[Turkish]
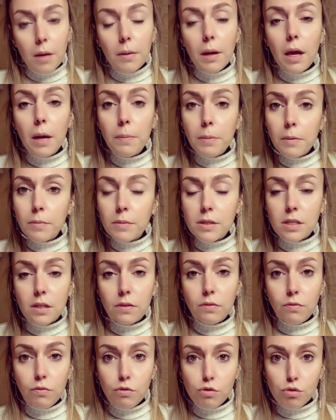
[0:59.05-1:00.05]

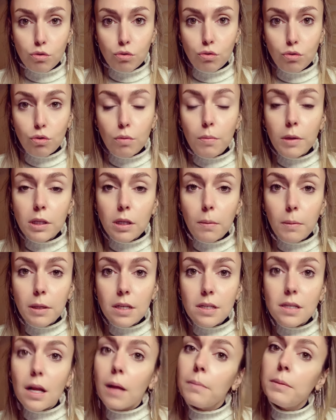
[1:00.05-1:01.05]
Hepimizin vücudu
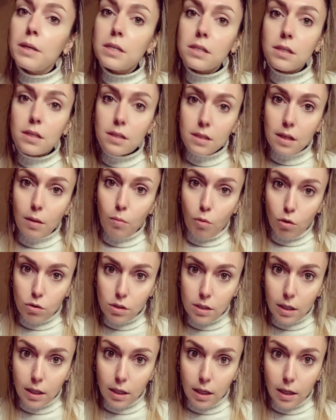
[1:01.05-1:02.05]
matematiksel bir sistem
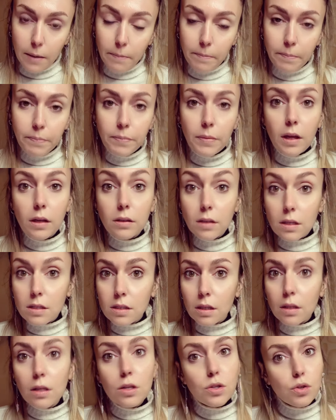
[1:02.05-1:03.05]
oysa ki.
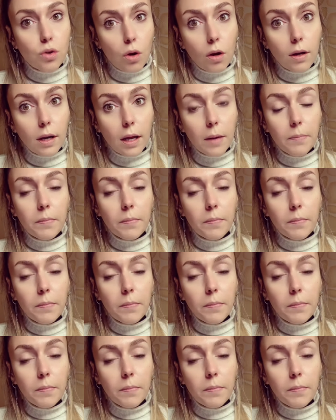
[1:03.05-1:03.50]
Nasıl? Şöyle.